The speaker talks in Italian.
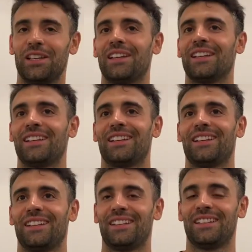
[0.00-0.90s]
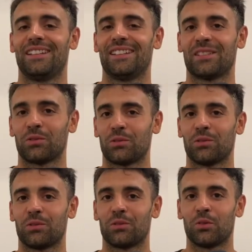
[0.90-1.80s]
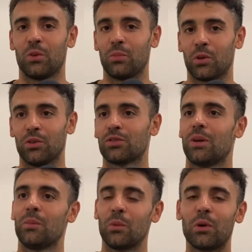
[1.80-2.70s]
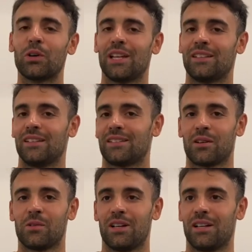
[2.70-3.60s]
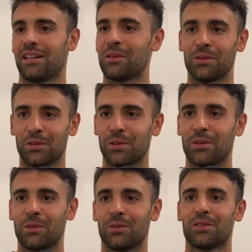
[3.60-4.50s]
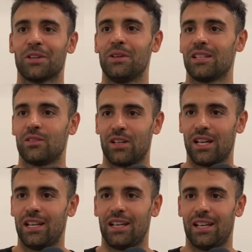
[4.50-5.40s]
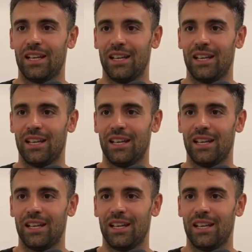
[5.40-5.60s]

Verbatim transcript: e niente, sono, sono pronto, sempre un po' con la testa qua, anche quando, quando stavo in nazionale,